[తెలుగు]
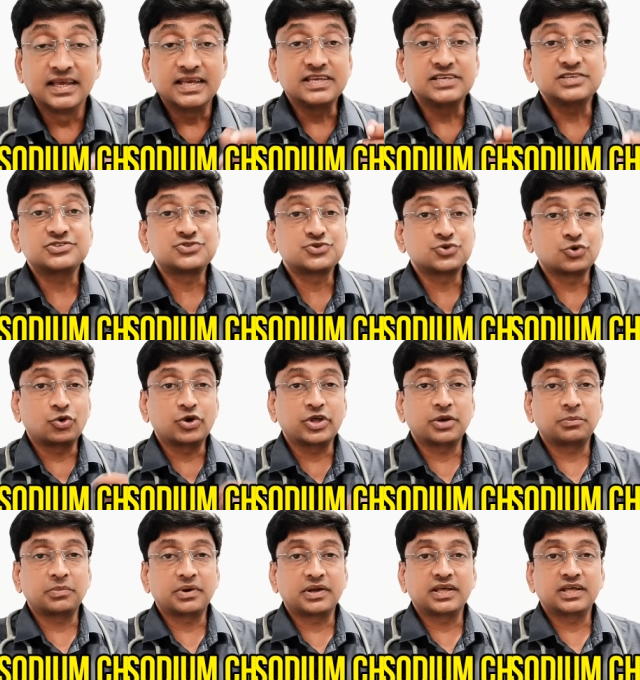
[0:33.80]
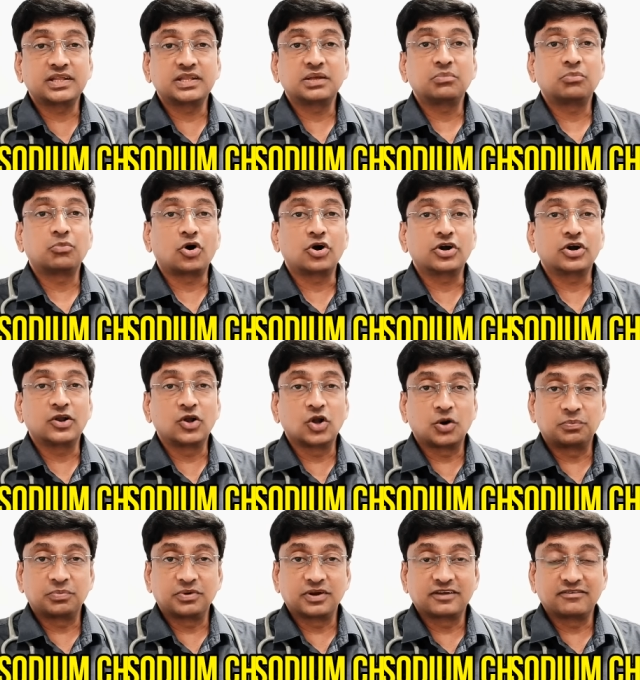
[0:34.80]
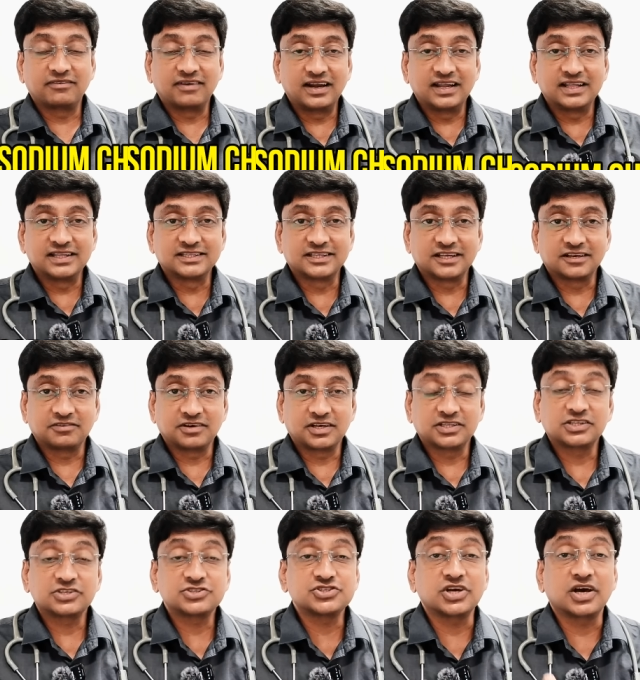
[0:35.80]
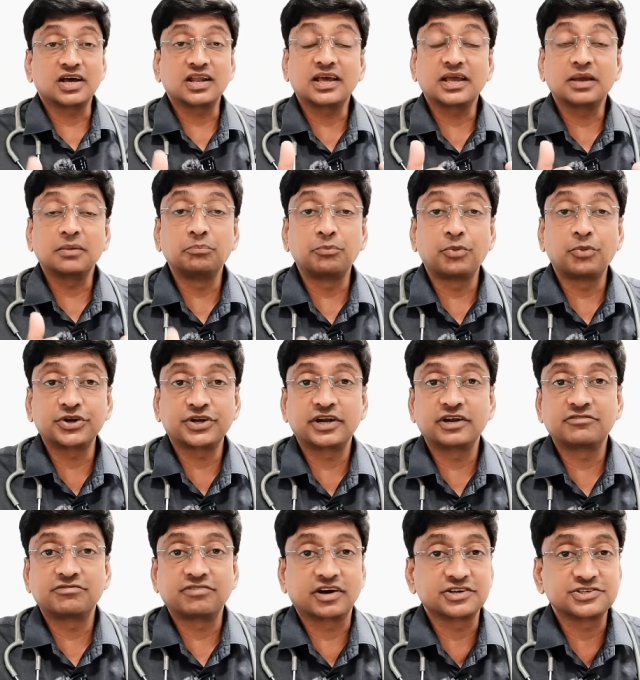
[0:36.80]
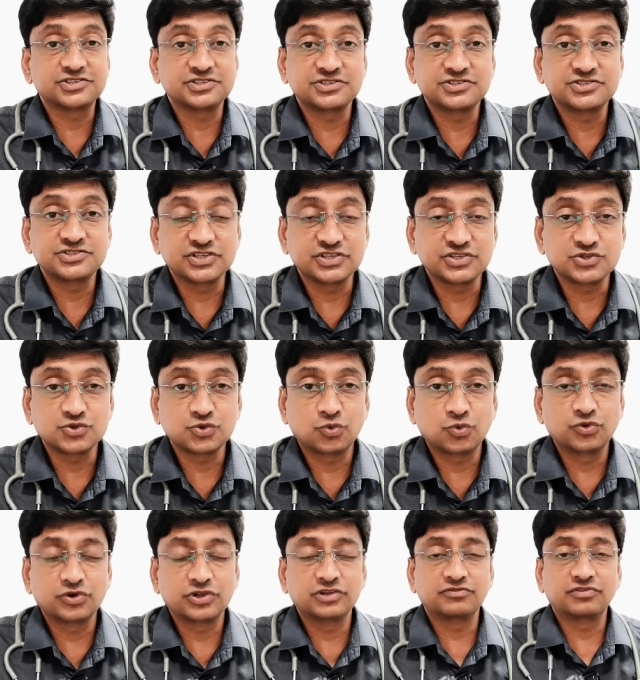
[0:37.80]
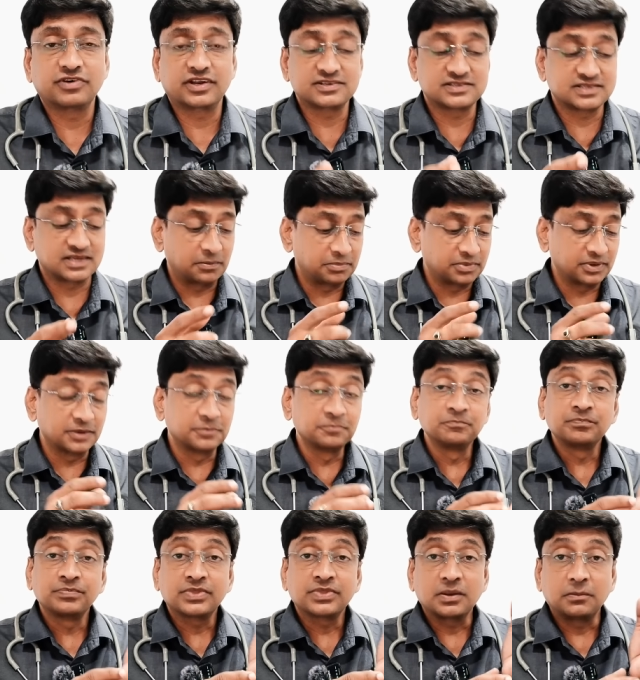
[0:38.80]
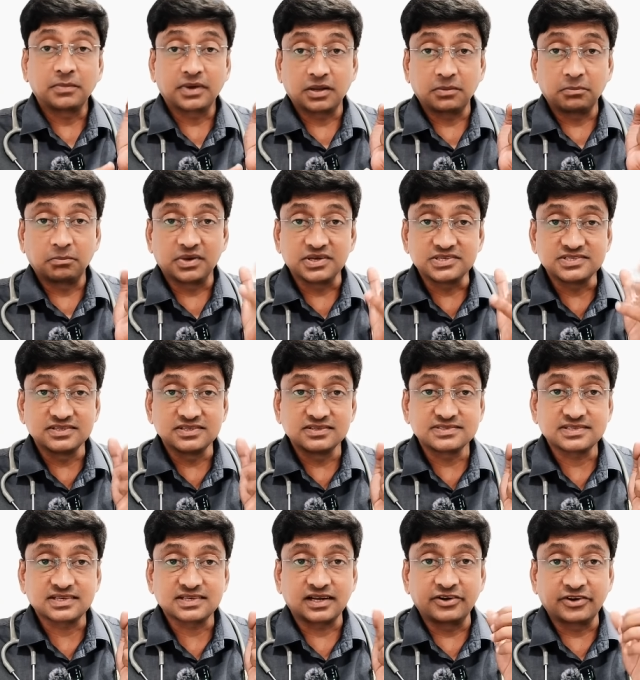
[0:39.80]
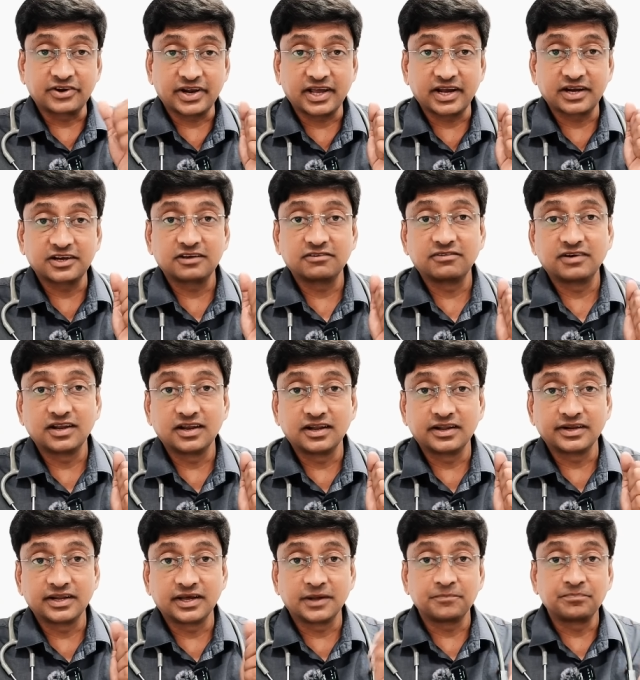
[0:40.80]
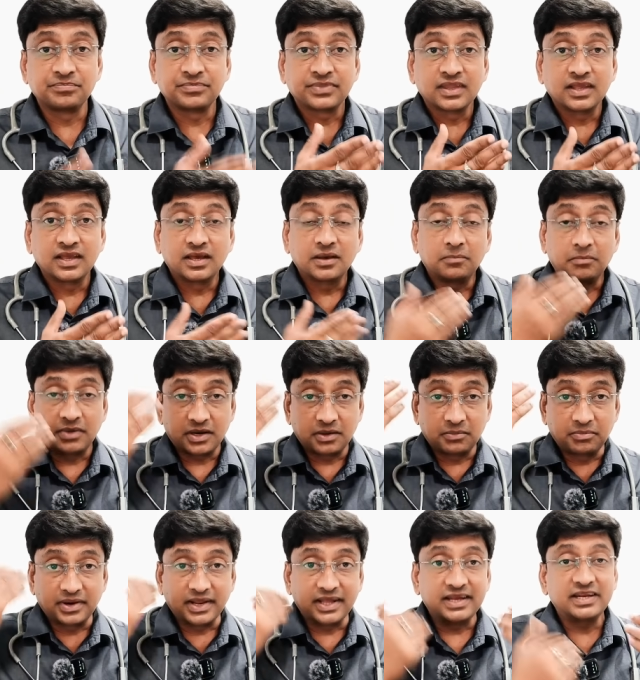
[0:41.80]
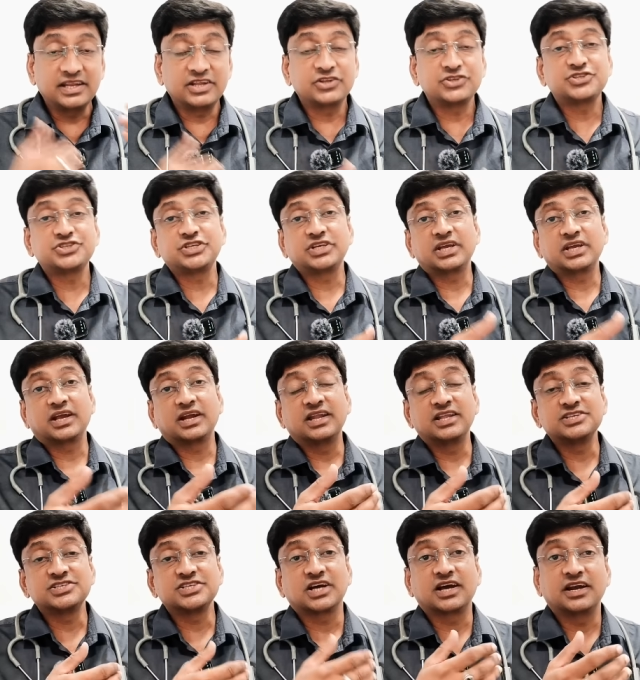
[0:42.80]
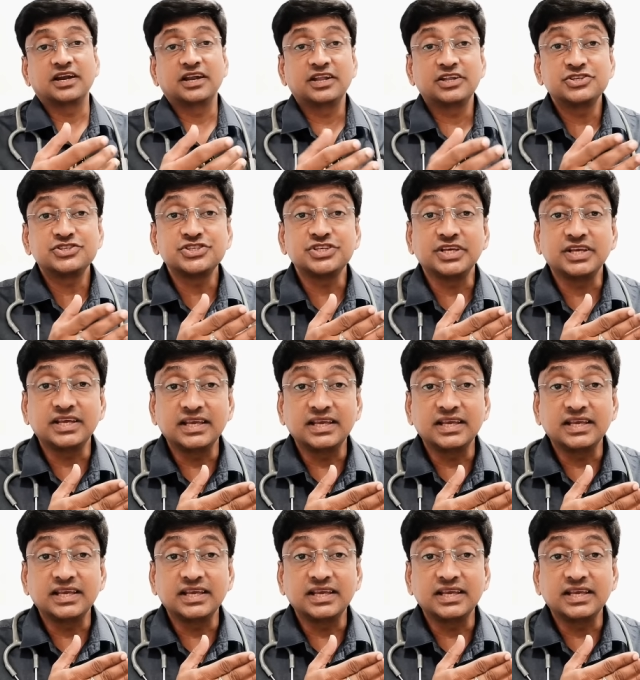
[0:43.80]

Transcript: ఈ సోడియం అనేది బాడీ లోపలికి వెళ్ళిన తర్వాత చాలా ఇంపార్టెంట్ ఫంక్షన్స్ చేస్తూ ఉంటుంది ఫర్ ఎగ్జాంపుల్ మన మసిల్స్ కంట్రాక్ట్ అవ్వాలన్నా మన బ్రెయిన్ నుంచి ఇక్కడి నుంచి అక్కడి నుంచి